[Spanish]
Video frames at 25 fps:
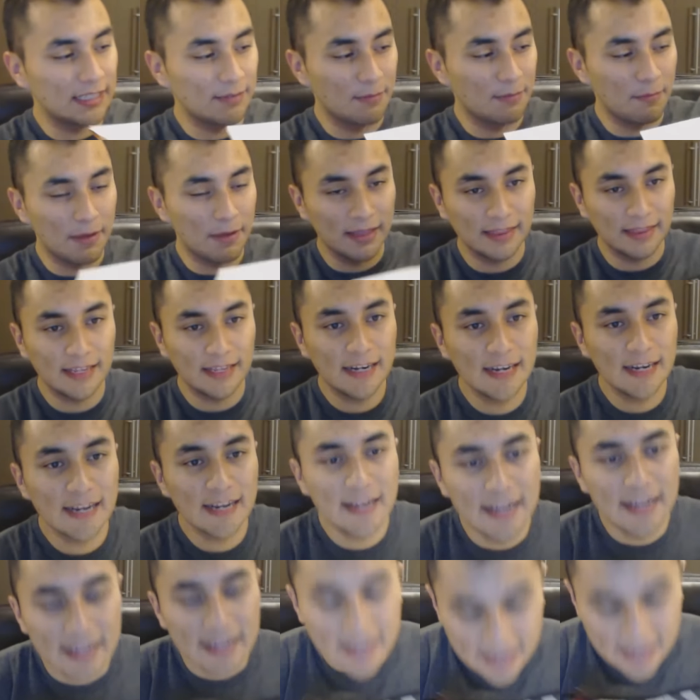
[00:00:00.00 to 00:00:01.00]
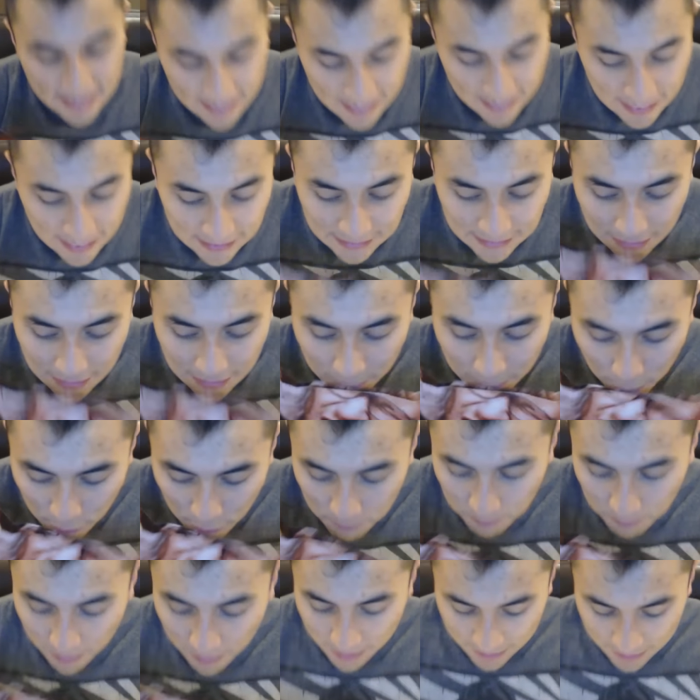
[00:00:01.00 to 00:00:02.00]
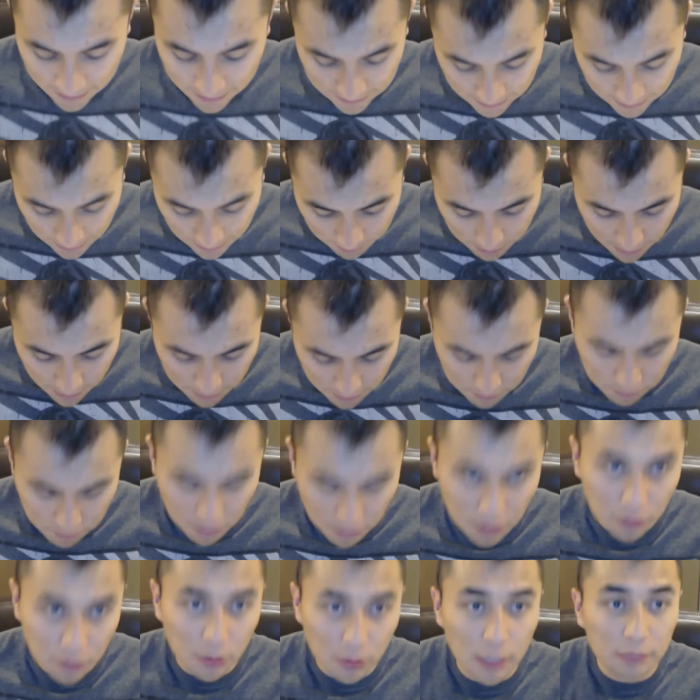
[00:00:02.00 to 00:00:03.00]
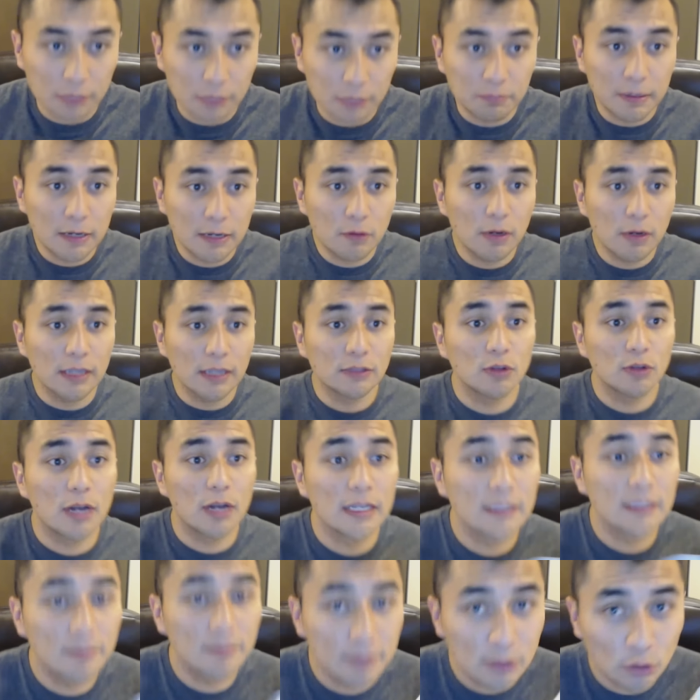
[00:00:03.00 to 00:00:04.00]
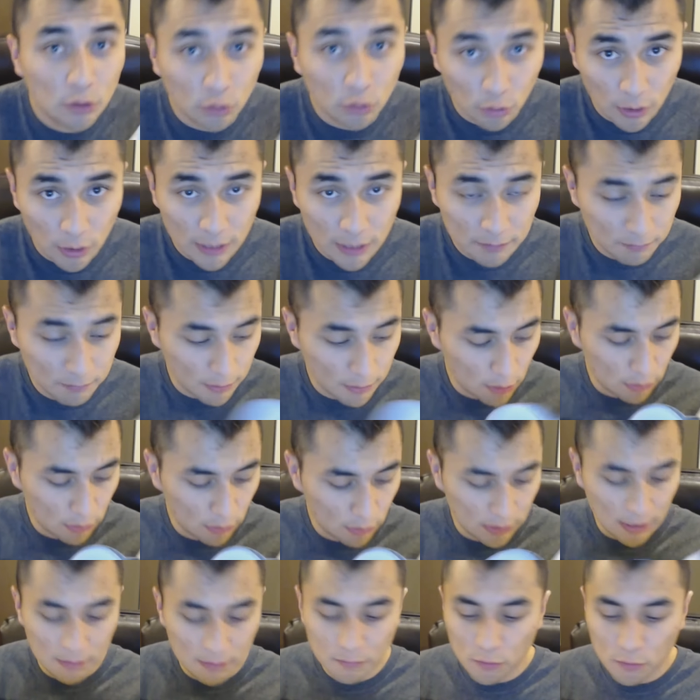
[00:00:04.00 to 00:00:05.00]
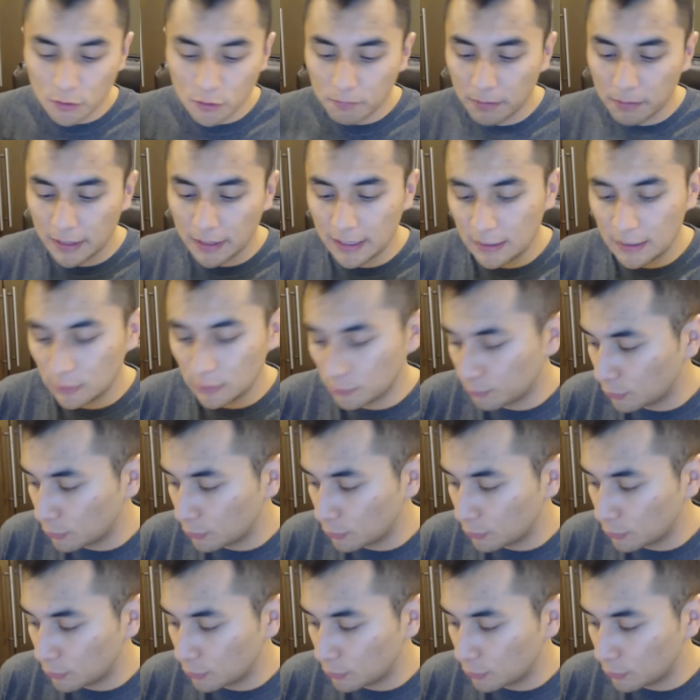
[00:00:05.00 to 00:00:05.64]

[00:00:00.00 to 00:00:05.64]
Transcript: que me mandan. Y están muy padres, ¿eh? A mí, bueno, las películas no las he visto todas, pero están muy padres los